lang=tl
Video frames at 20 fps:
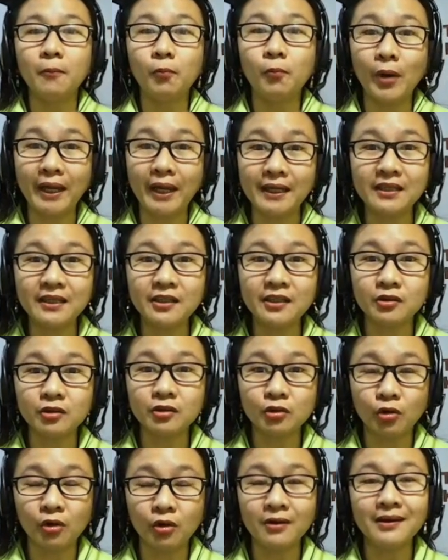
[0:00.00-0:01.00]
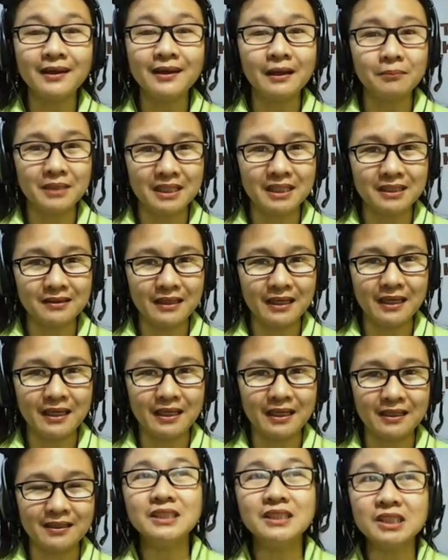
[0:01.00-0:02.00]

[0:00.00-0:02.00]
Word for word: pwede niyo tong gamitin.